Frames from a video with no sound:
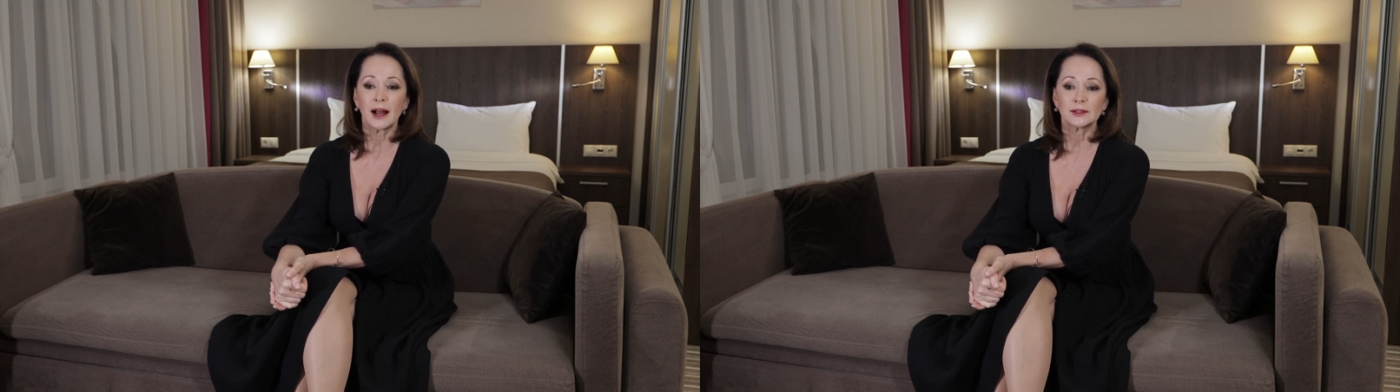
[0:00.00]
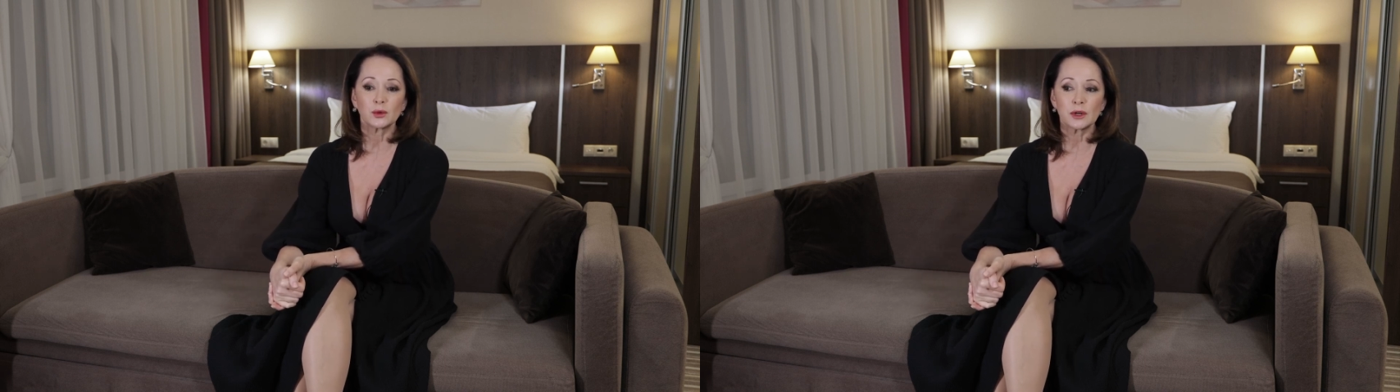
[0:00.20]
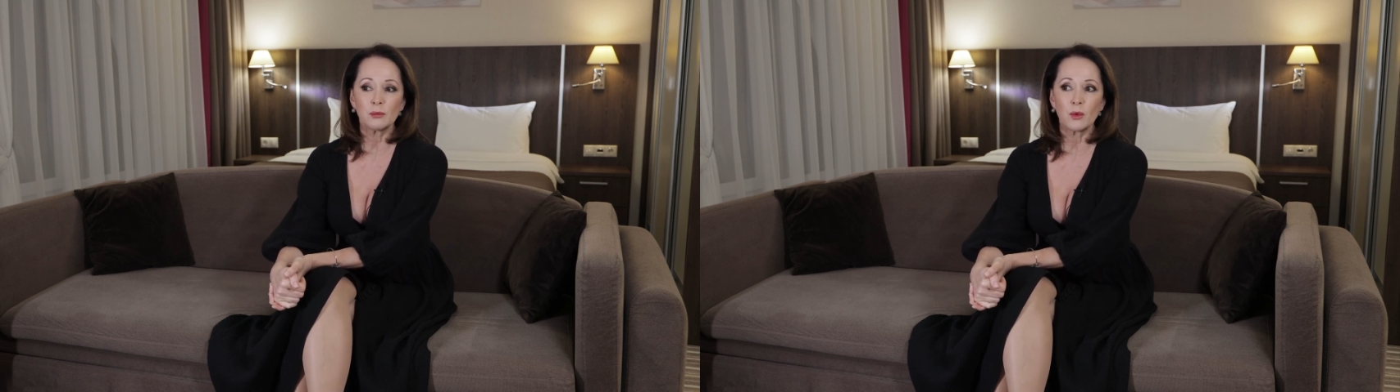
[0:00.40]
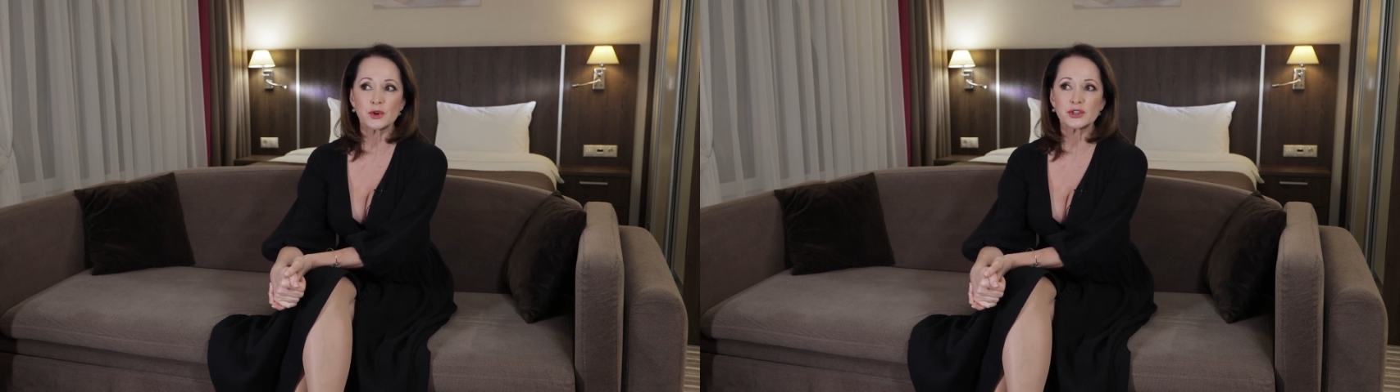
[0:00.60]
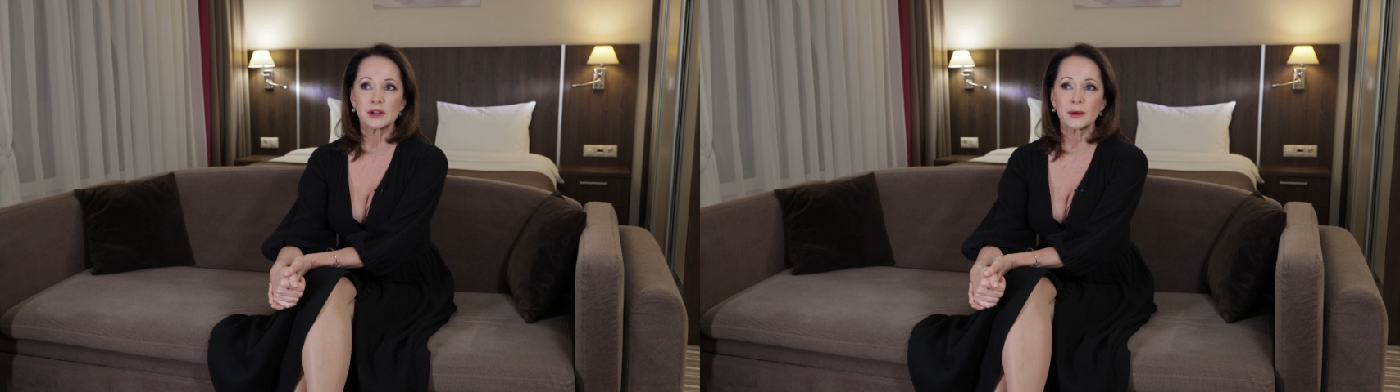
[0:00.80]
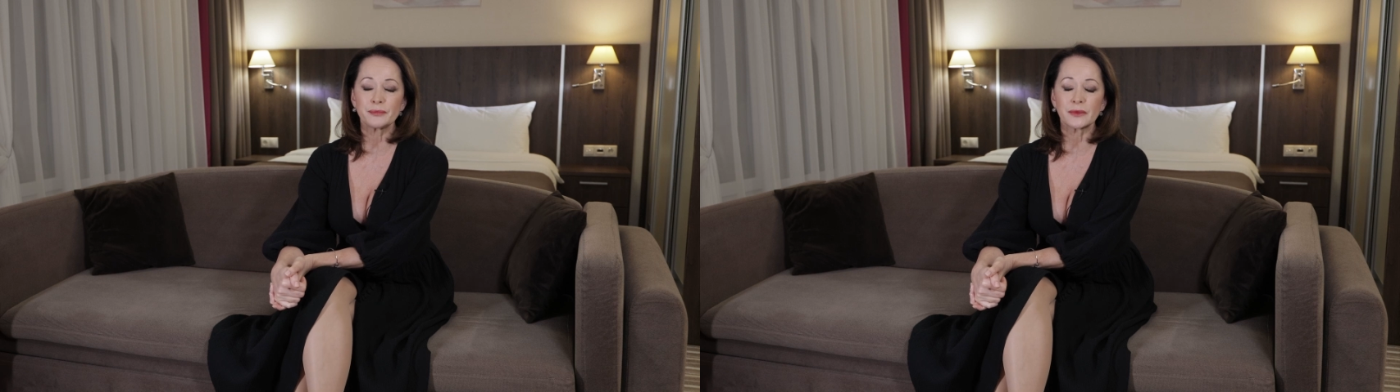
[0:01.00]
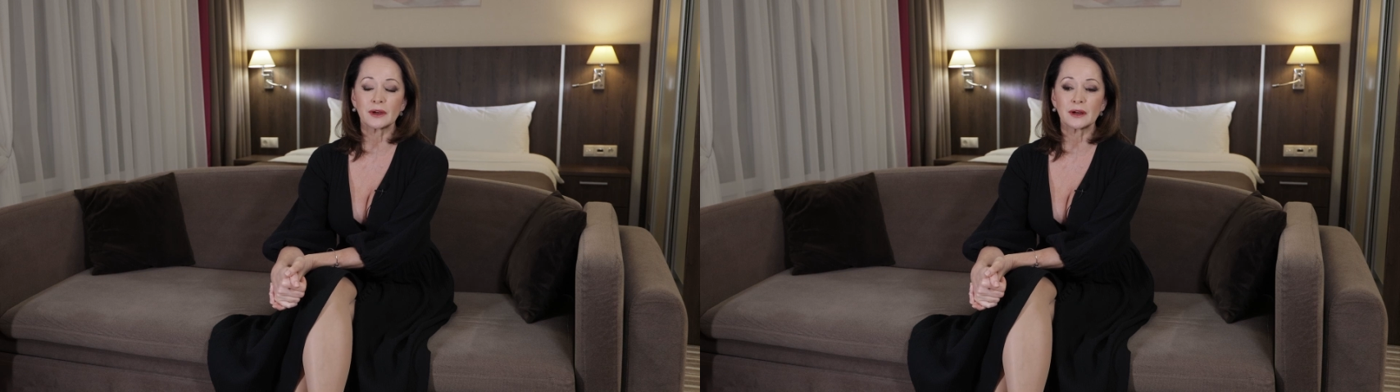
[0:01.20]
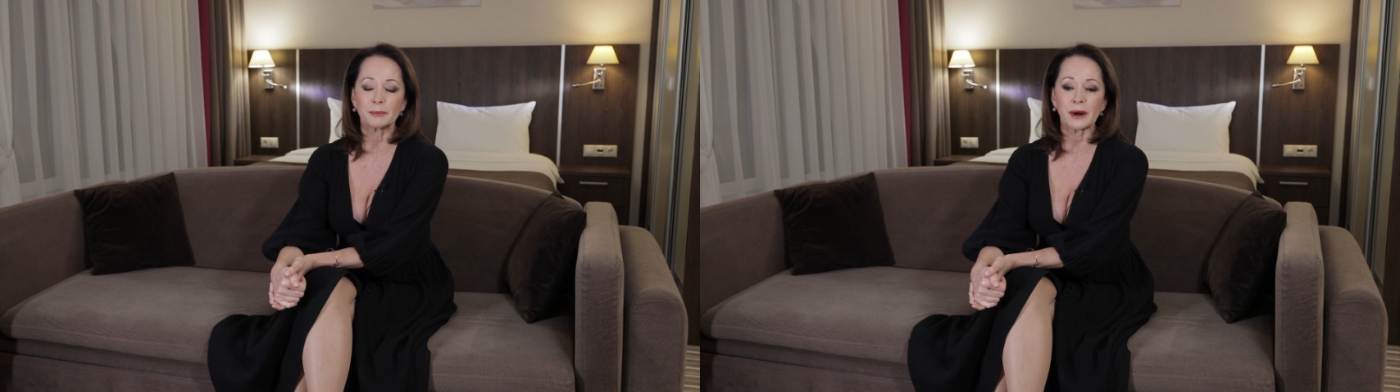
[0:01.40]
которые можно
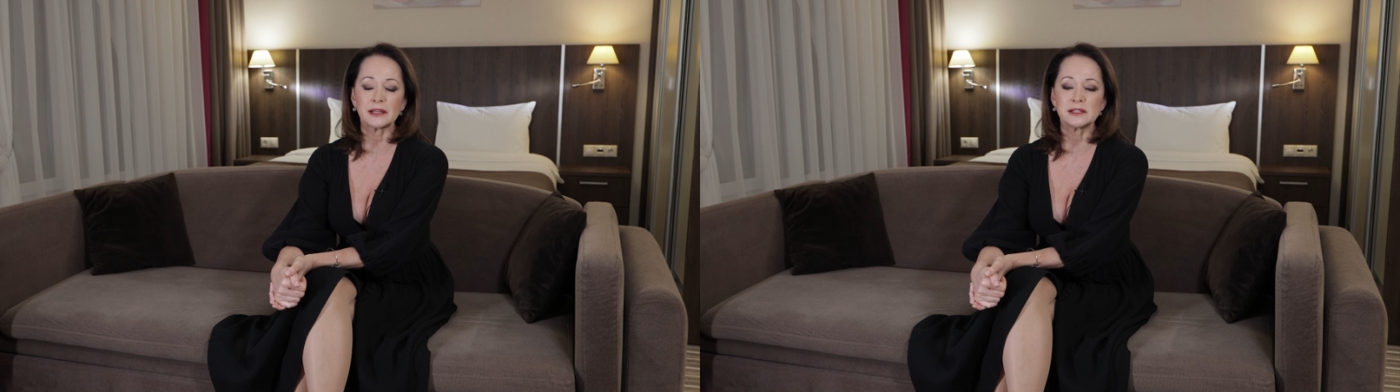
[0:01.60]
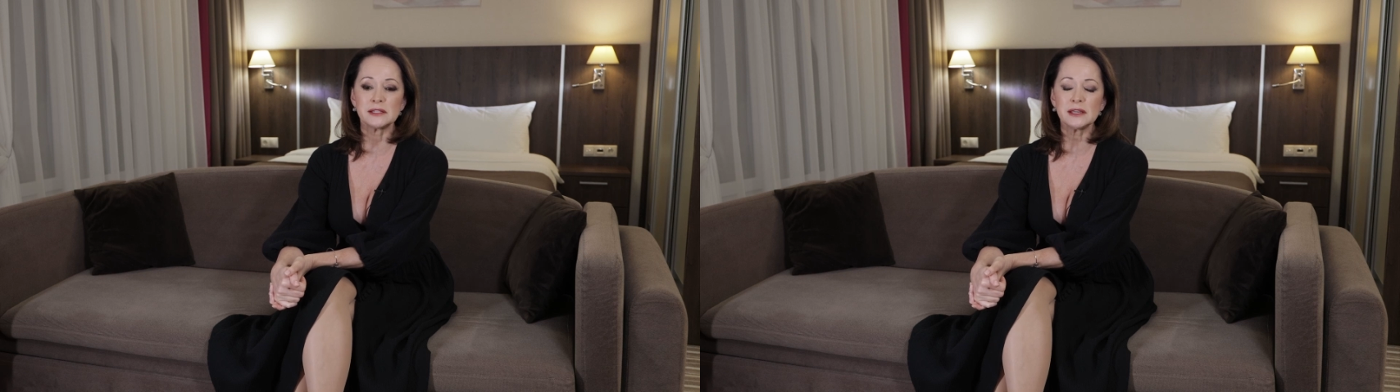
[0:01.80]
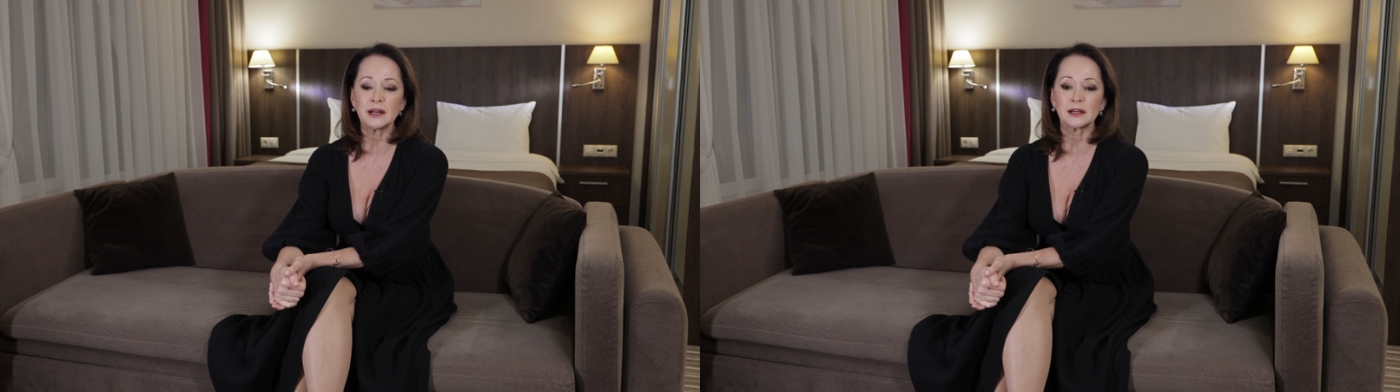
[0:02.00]
а, пройти,